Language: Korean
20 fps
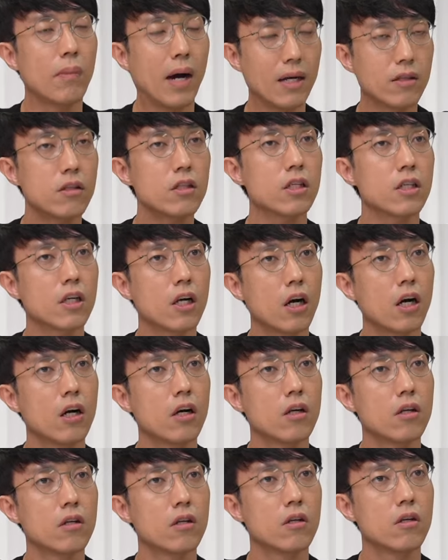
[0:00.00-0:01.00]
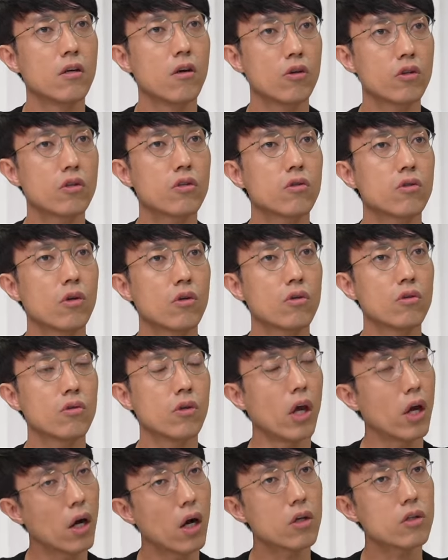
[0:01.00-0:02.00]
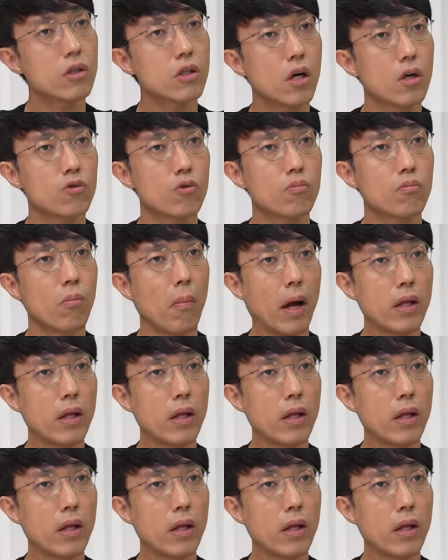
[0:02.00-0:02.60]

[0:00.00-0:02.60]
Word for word: 많으니까 어쨌든 저는 네 가지가 좀